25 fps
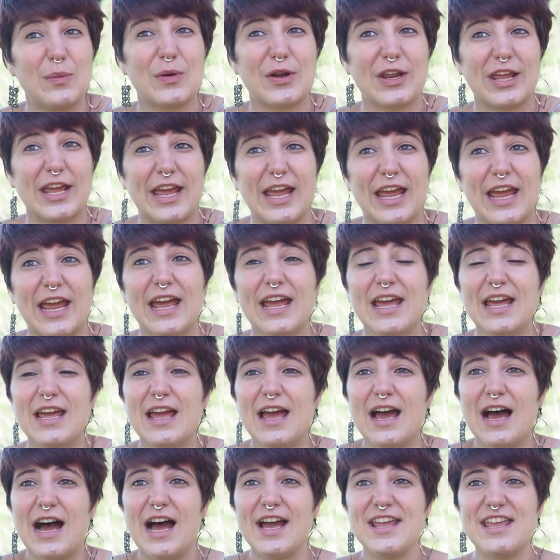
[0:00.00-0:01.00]
porque
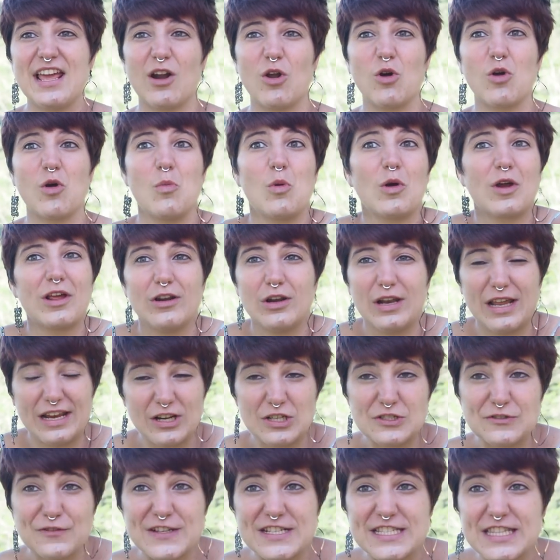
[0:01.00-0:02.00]
hay algo como que en
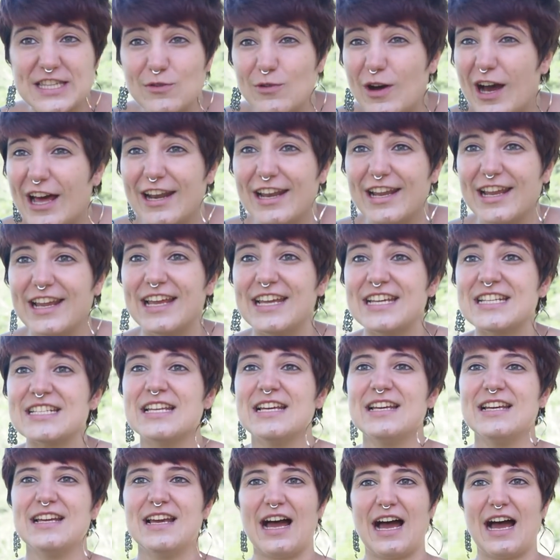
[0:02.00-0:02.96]
los festivales